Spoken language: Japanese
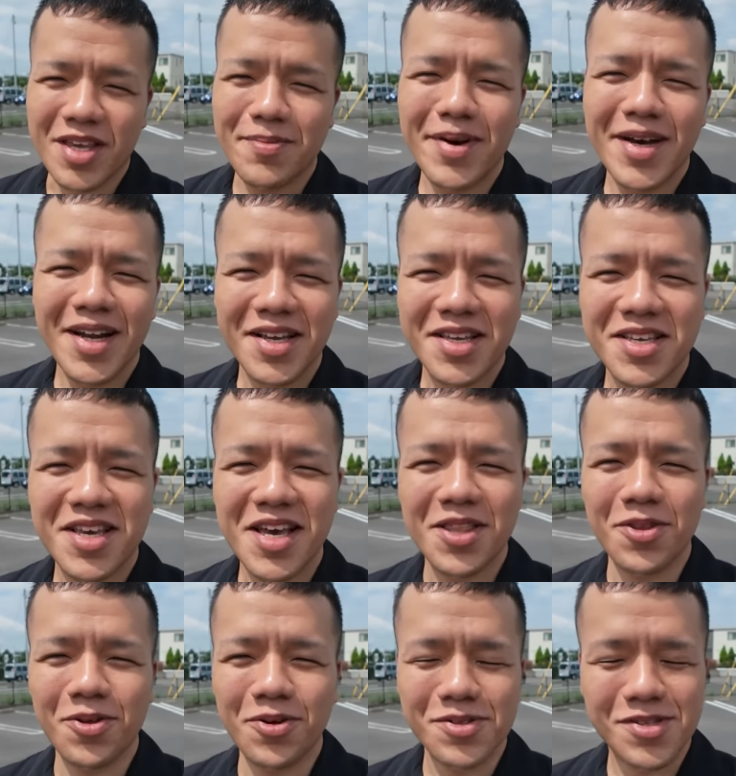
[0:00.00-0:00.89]
茨城
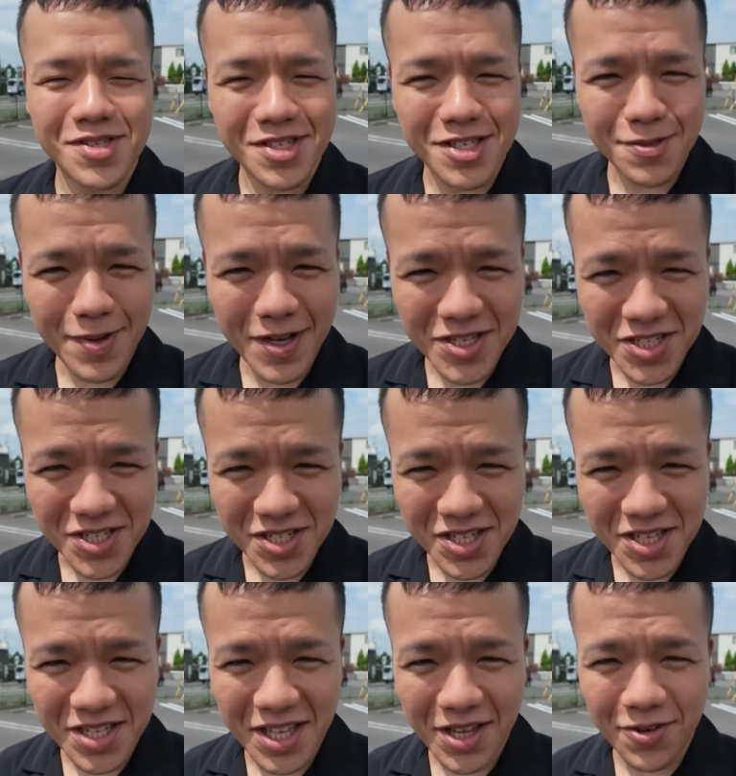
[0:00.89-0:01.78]
県のつくば市
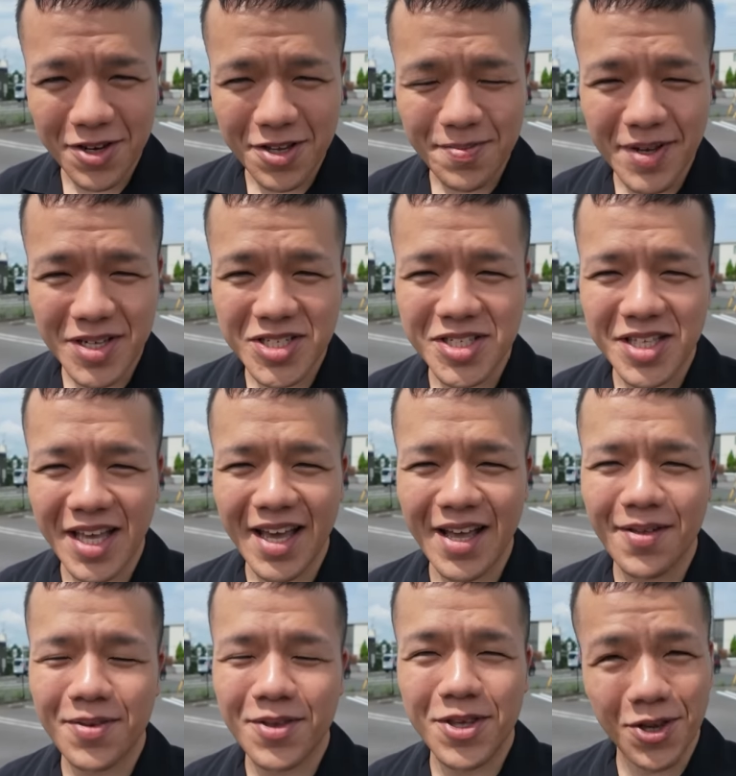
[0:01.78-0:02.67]
に来ておりまして、